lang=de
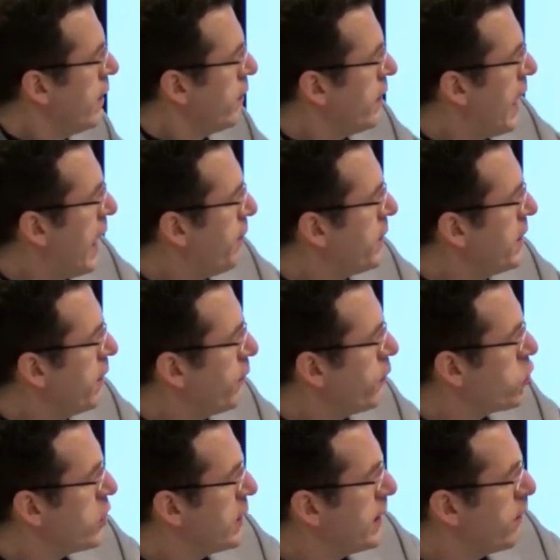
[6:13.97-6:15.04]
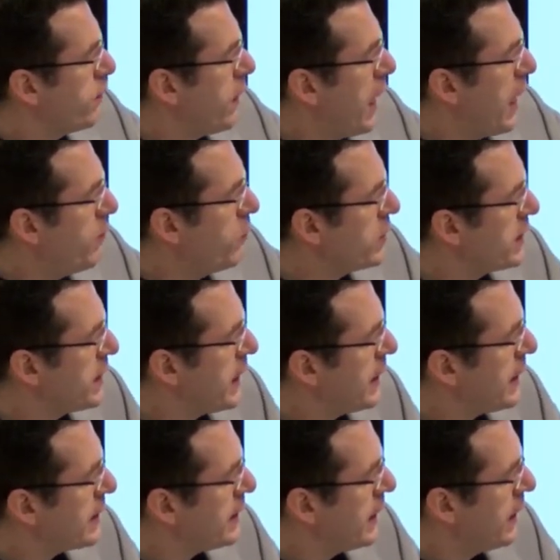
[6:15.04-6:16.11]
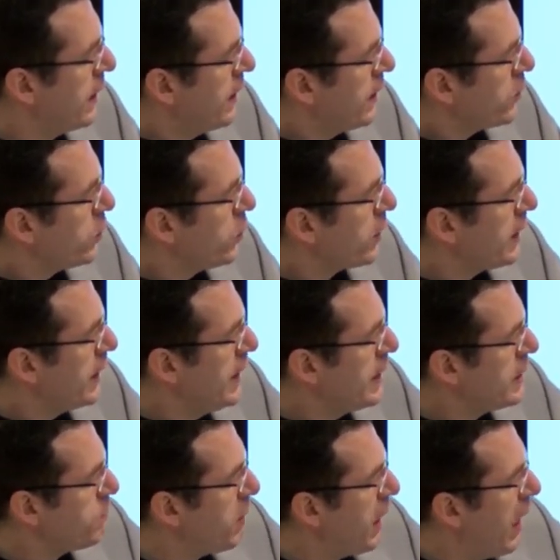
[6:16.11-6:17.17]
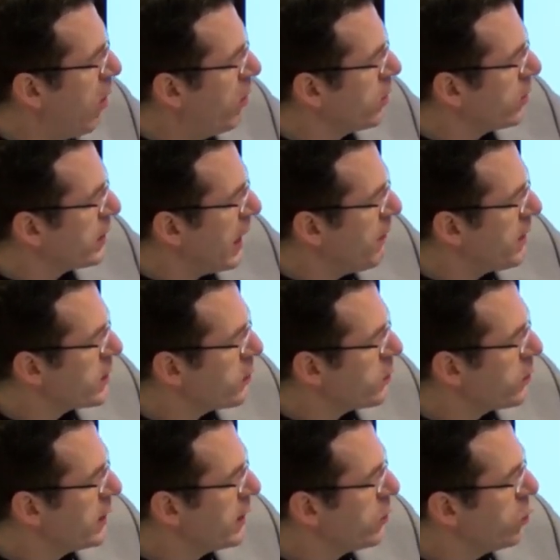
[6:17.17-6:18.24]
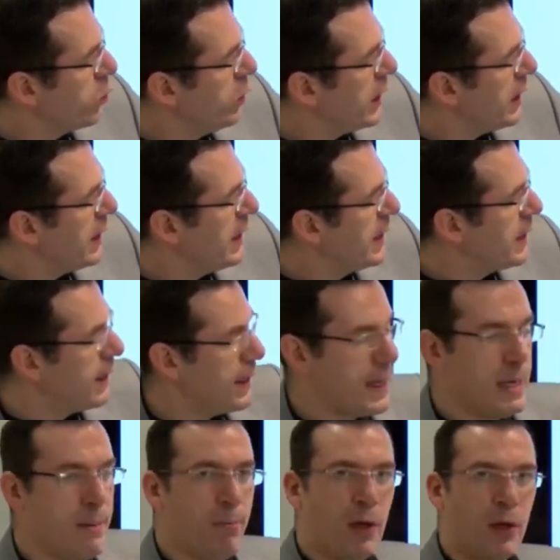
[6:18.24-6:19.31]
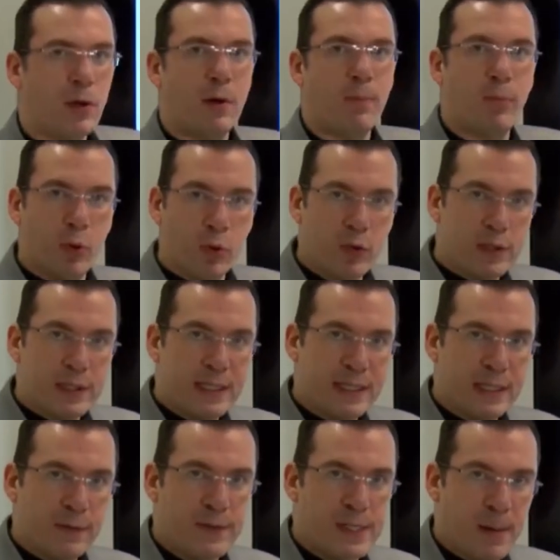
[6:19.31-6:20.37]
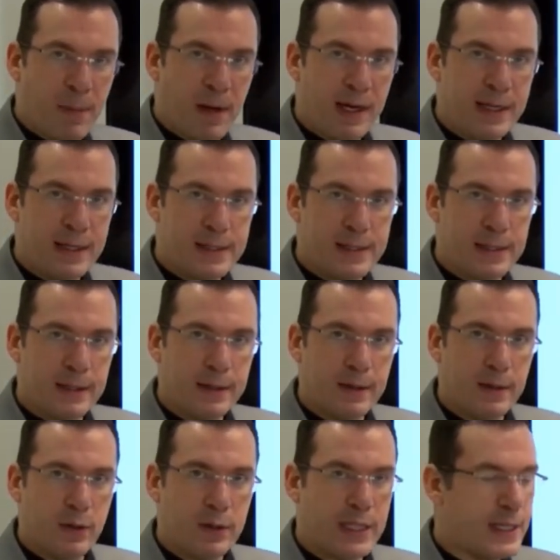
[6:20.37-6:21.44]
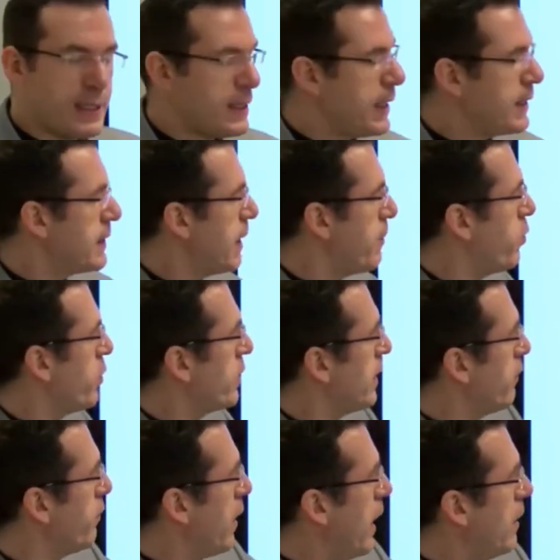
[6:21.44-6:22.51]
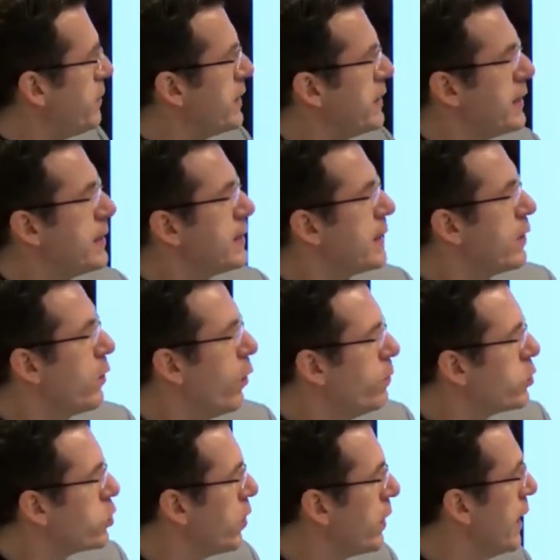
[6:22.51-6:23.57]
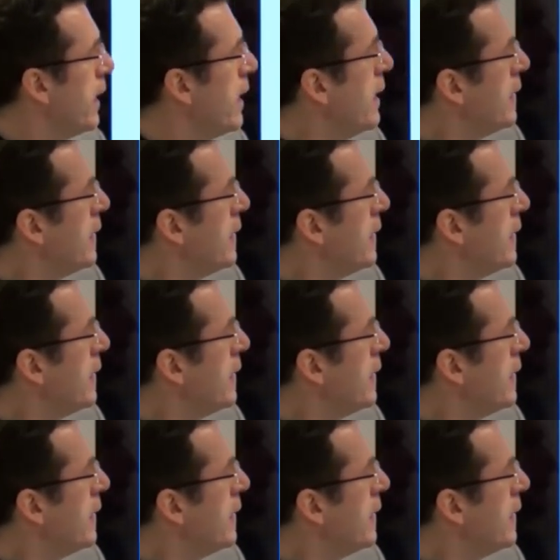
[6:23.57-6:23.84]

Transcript: Wir haben hier verschiedene Farben und Sie sehen, dass die türkis, blauen und teilweise auch noch die grünen Linien immer noch positiv separiert sind. Und das ist jetzt der Punkt der Farben. Sie sehen es ja hier oben schon.